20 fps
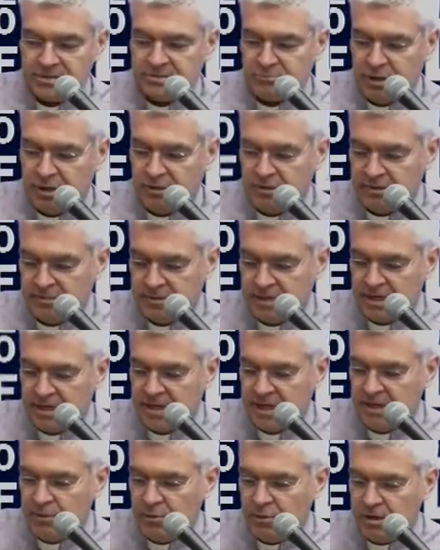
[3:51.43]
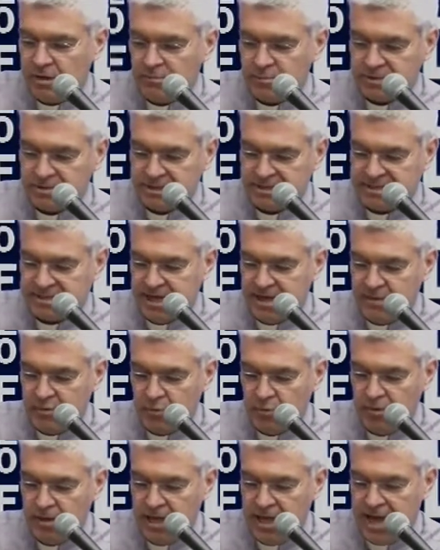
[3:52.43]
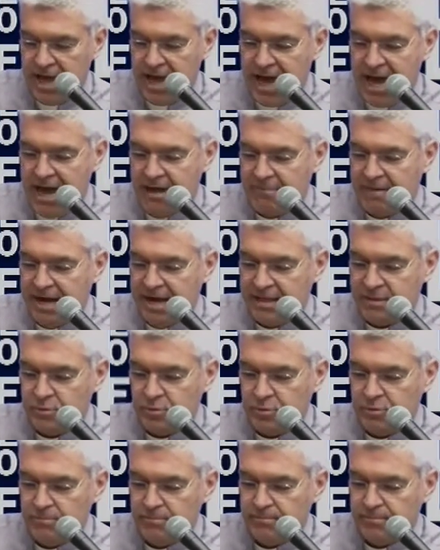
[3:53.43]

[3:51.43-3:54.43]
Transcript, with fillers: bueno, de qué es lo que hemos estado hablando,